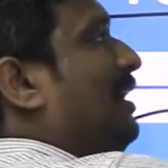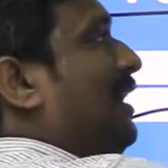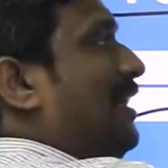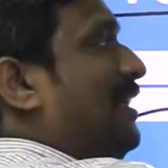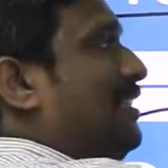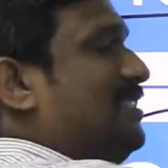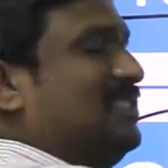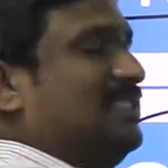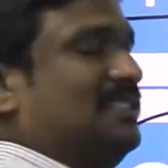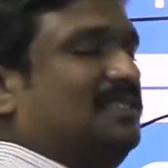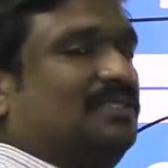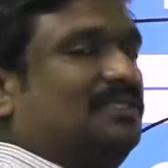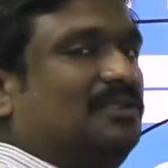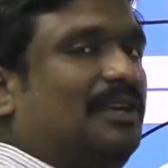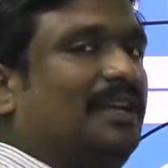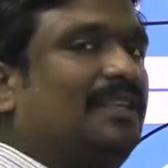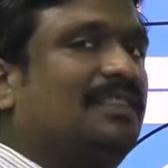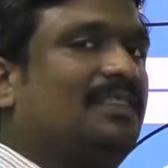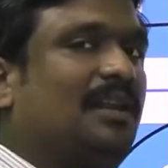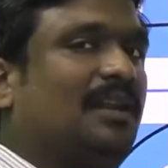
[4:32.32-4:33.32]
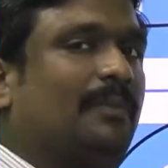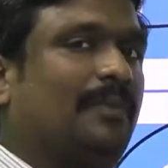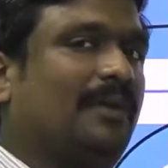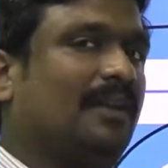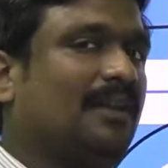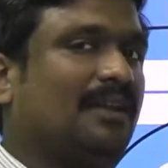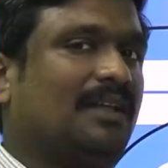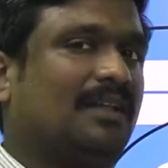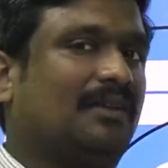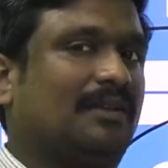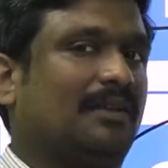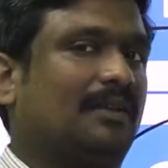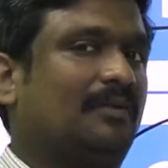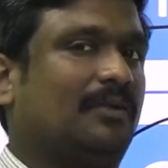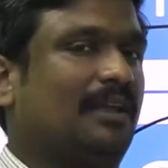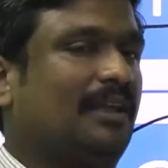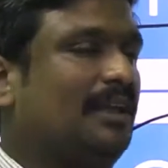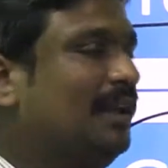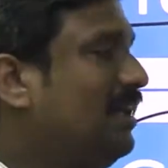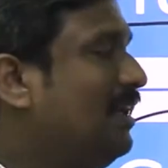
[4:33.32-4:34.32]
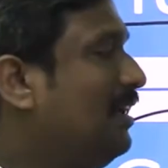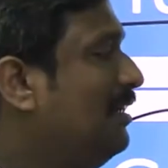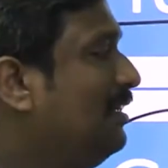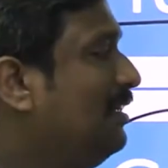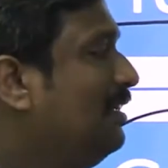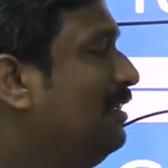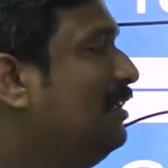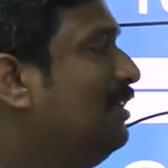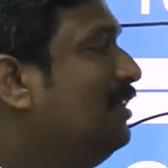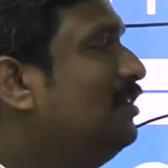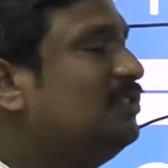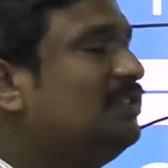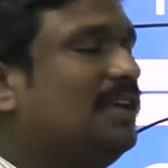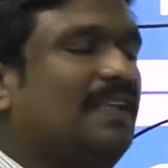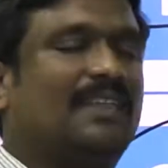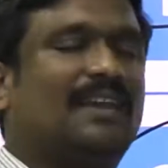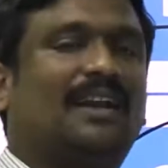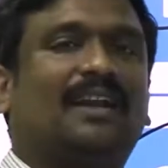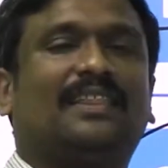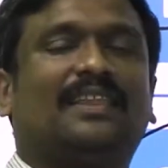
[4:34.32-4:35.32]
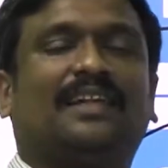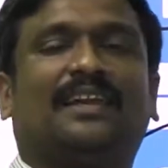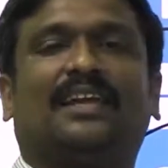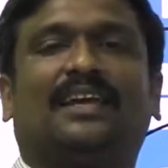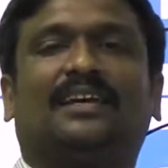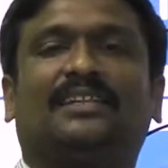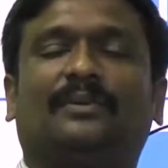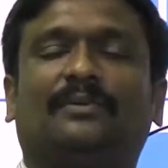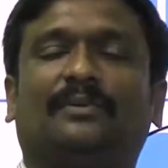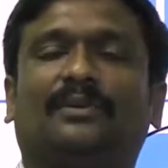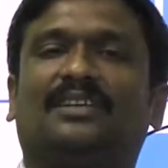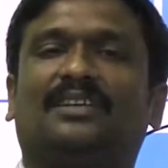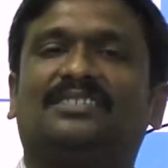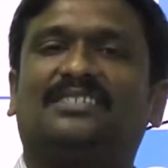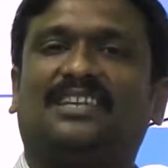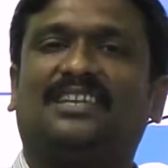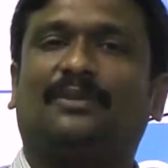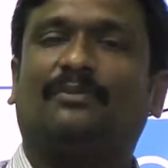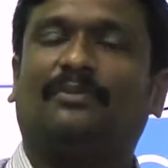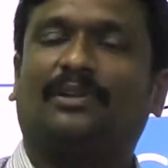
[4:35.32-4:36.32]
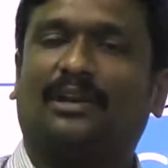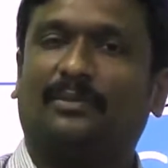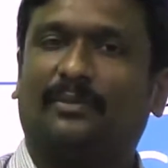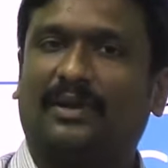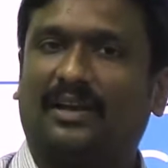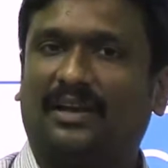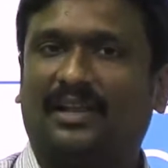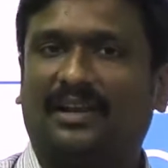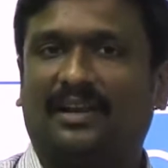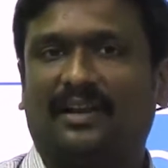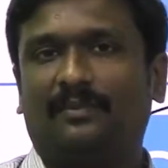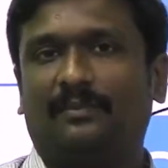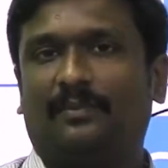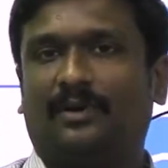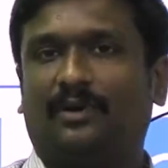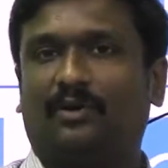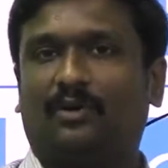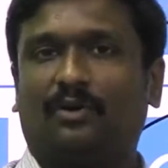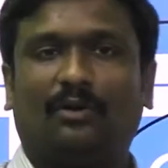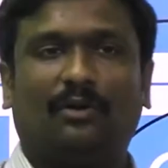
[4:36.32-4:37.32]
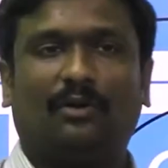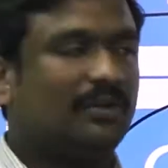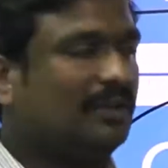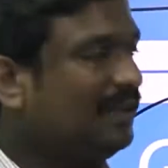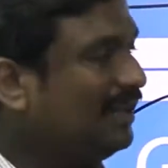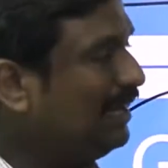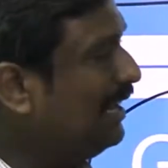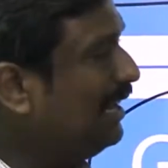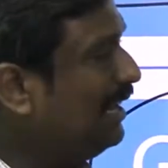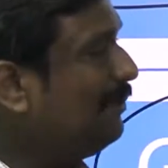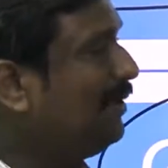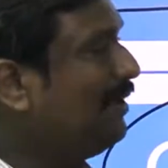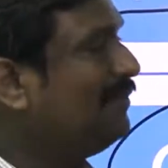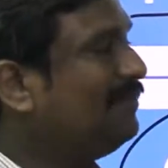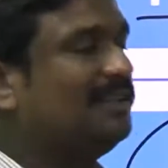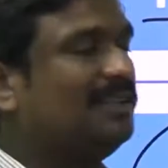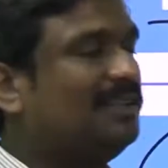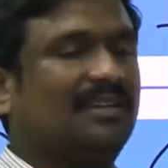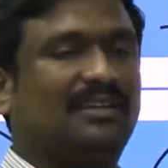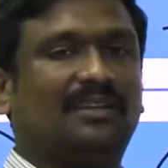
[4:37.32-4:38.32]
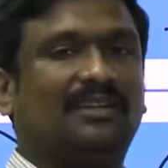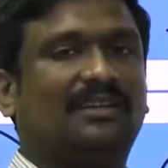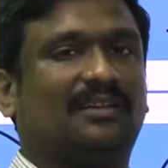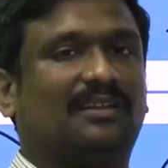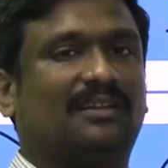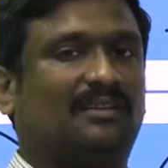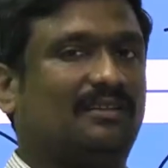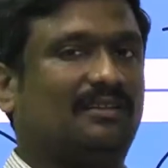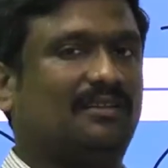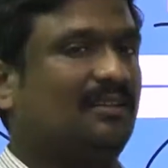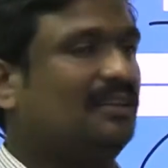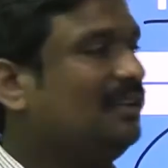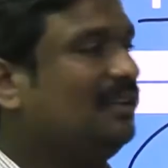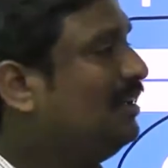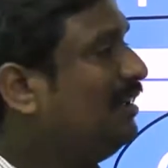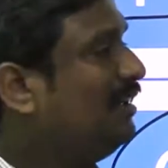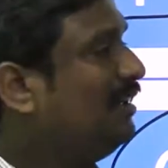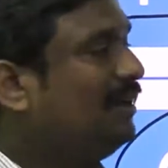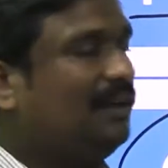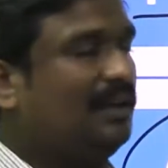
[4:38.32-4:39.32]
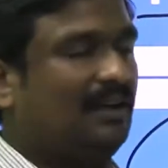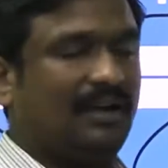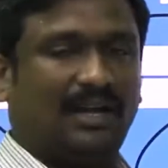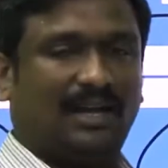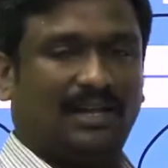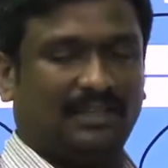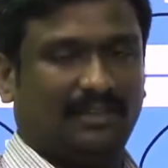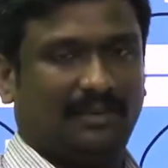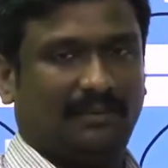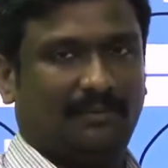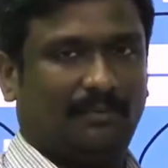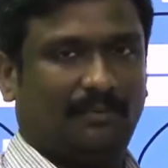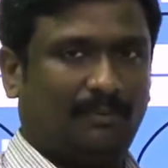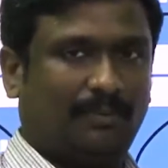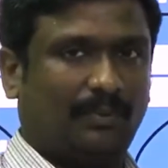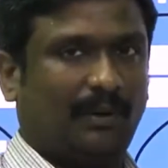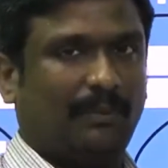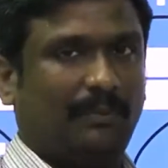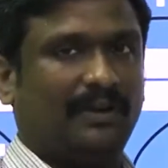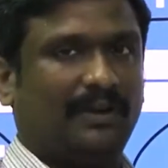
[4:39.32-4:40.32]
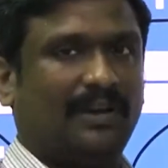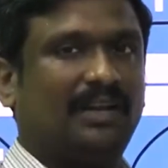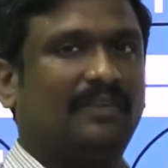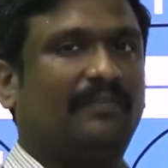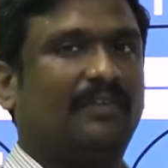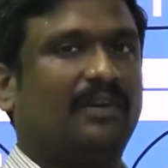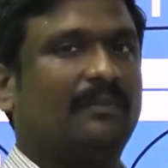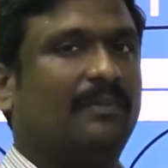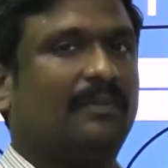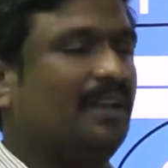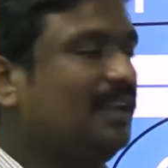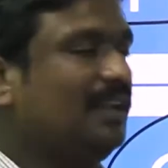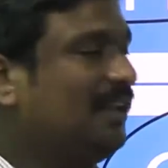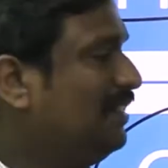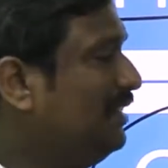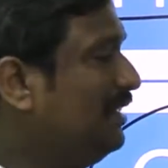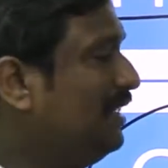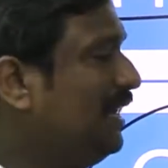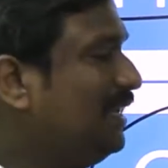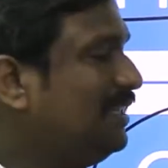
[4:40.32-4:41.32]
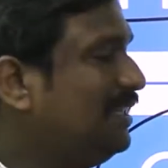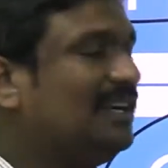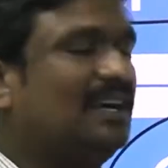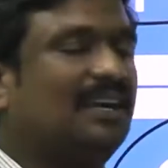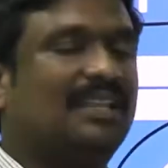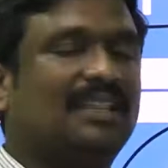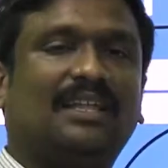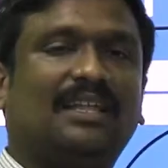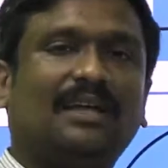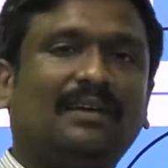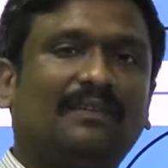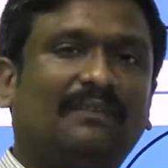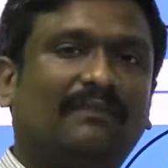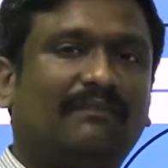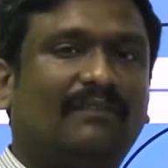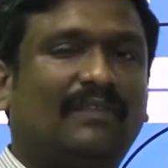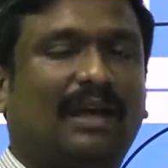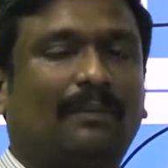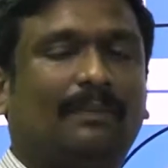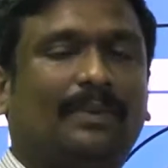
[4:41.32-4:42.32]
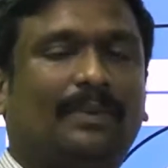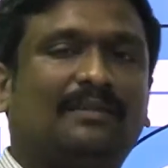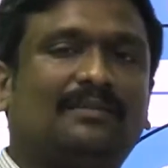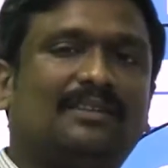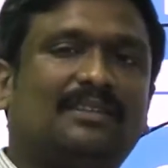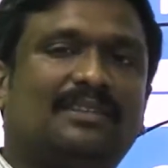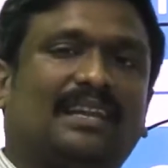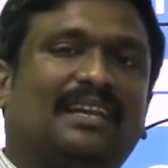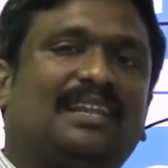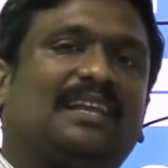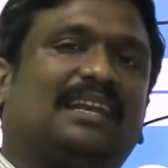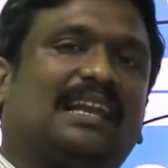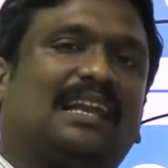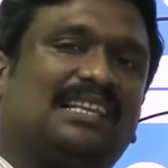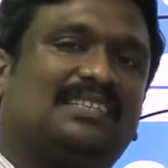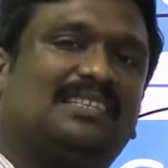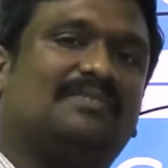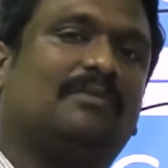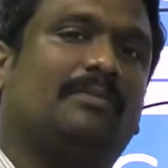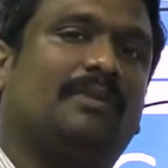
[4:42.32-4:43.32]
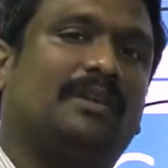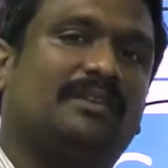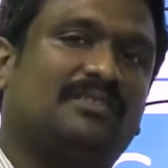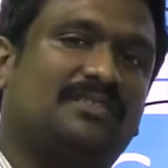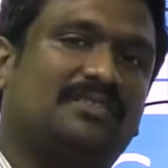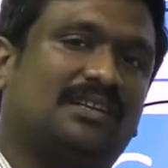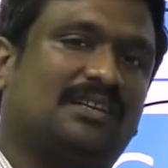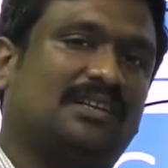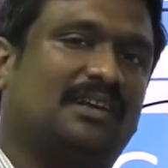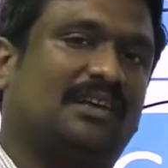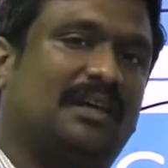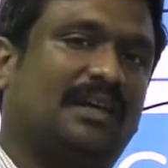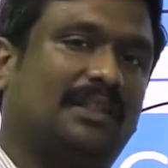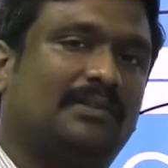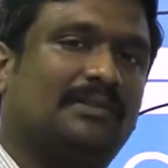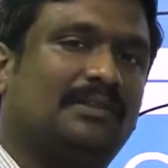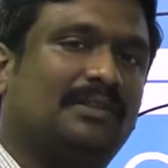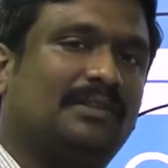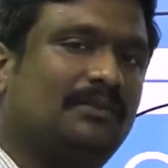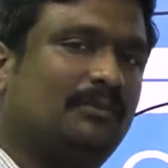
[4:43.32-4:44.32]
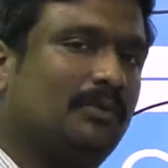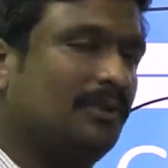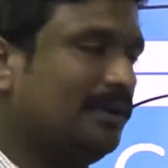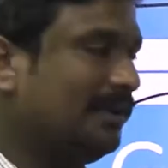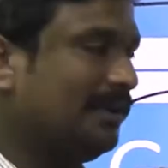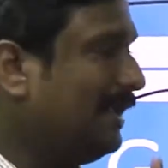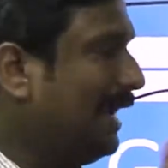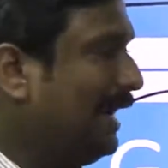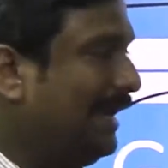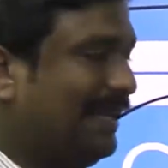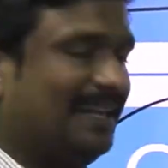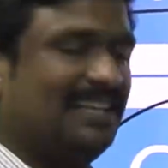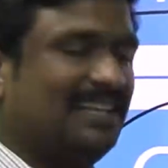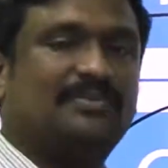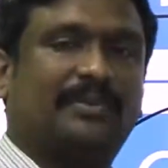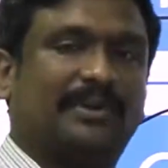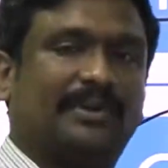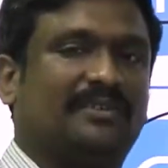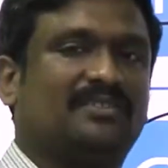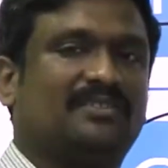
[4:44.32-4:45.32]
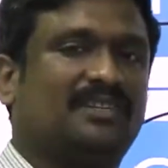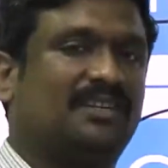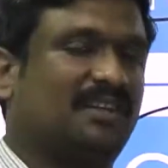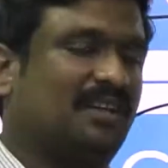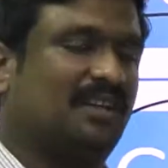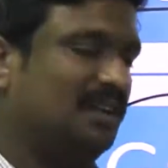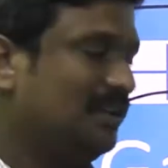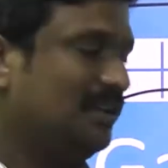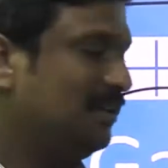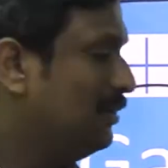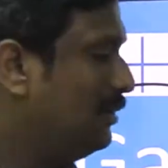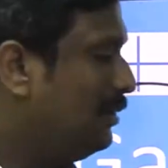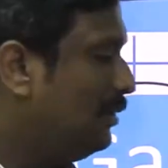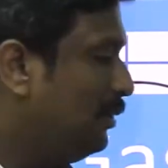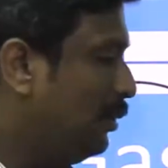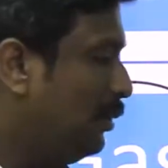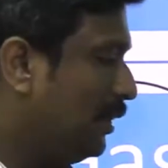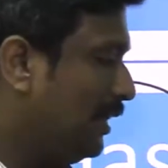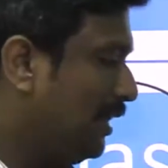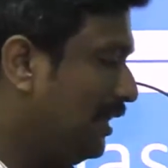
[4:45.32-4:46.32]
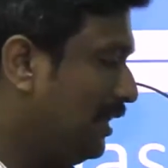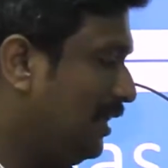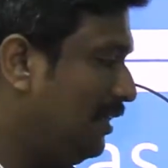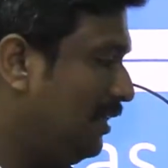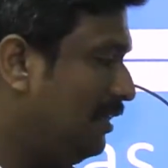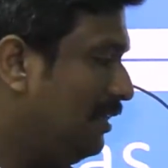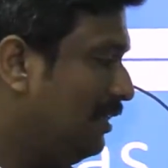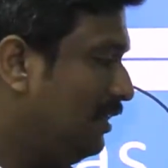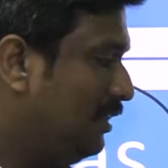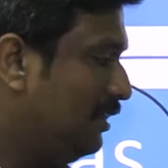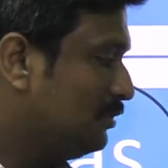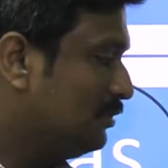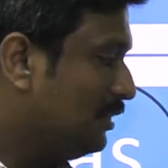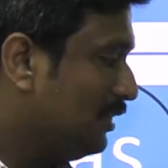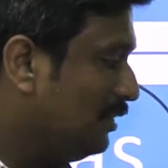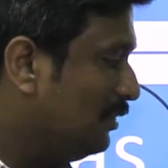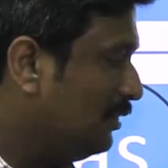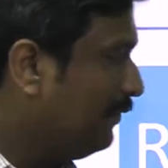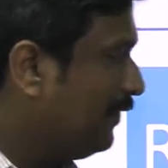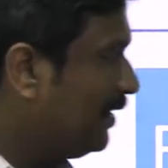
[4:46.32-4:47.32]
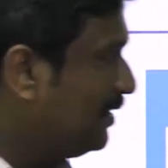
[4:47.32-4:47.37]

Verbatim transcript: ஹெச் ஸோ என்தால்பி இருக்குது அதுக்கு ஓகேங்களா ஸோ அதனால தான் என்ன ஆகுது அப்படின்னா ஸ்டீம் டர்பைன்லாம் ரன் பண்ணுறோம் எல்லாமே வந்து அந்த ப்ராப்பர்ட்டி டிஃபைன் பண்ணியிருக்குது அதனால தான் வேப்பரை வந்து தனியாக கிளாஸிஃபை பண்ணி வச்சுருக்காங்க அதை வந்து ஒரு கேட்டகரைஸ் பண்ணி வச்சுருக்காங்க ஓகேங்களா ஸோ இன்னும்